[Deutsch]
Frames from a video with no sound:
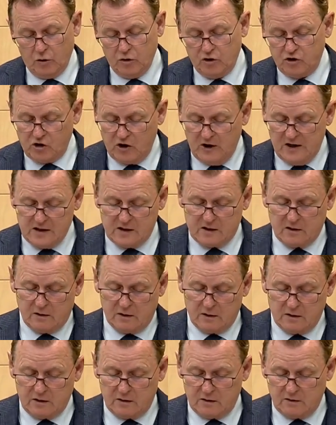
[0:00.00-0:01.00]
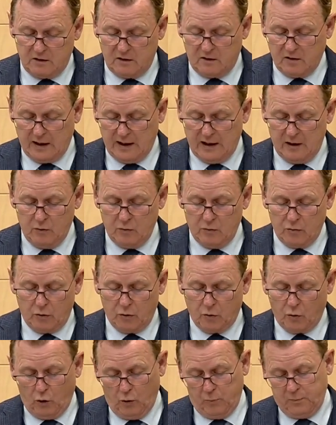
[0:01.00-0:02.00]
und schließlich die Teilung
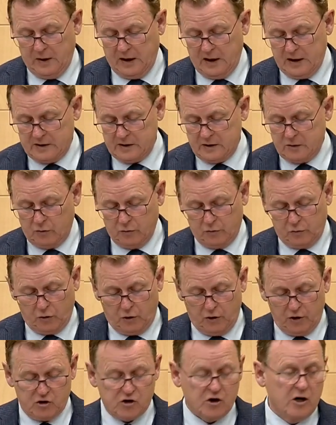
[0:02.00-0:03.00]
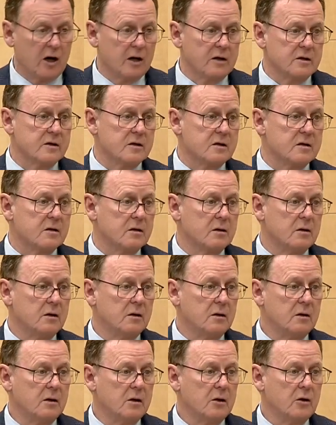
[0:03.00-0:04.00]
Europas und Deutschlands
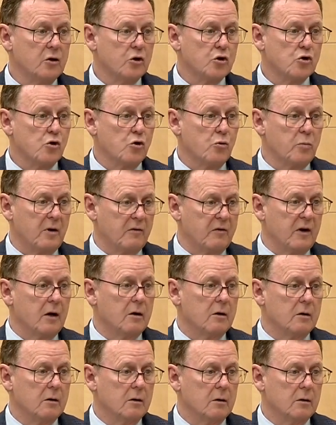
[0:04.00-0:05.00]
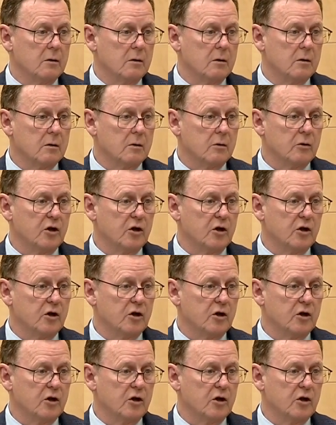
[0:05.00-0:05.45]
zu überwinden.